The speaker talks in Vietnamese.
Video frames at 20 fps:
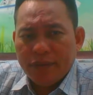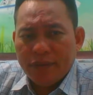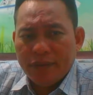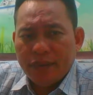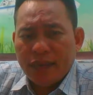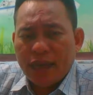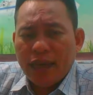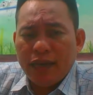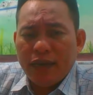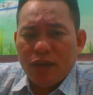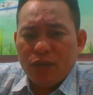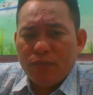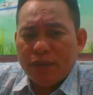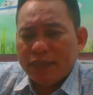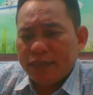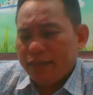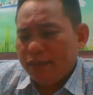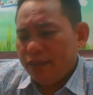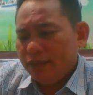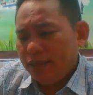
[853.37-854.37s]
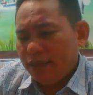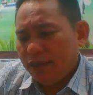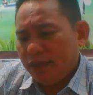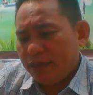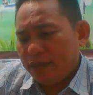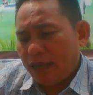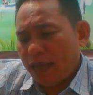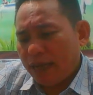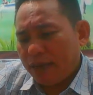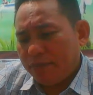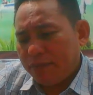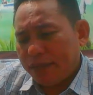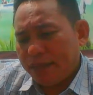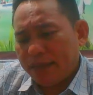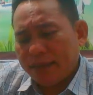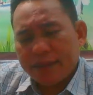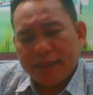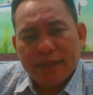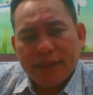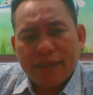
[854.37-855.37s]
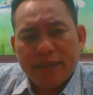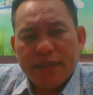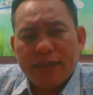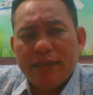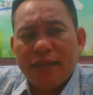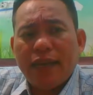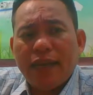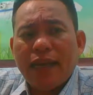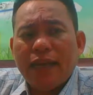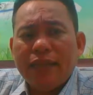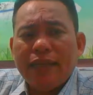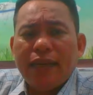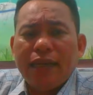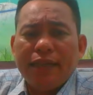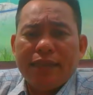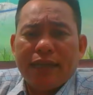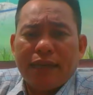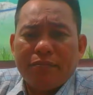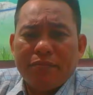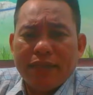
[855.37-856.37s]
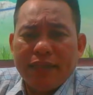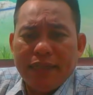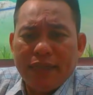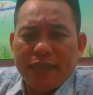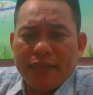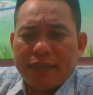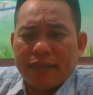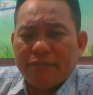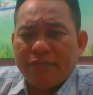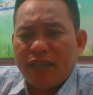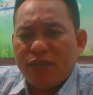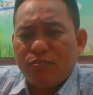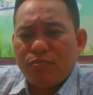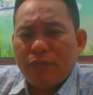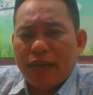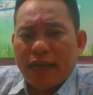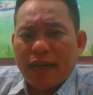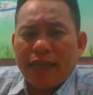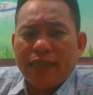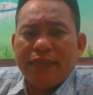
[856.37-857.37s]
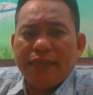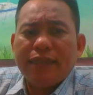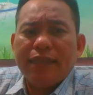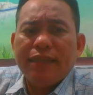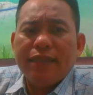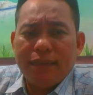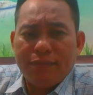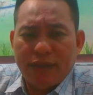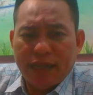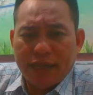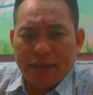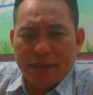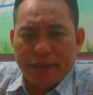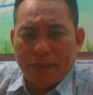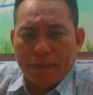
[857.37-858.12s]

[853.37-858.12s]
ai đâu mà thương những cái thằng mà thật sự sức dài dây rộng mà đi lên cộng đồng mạng ăn sinh như vậy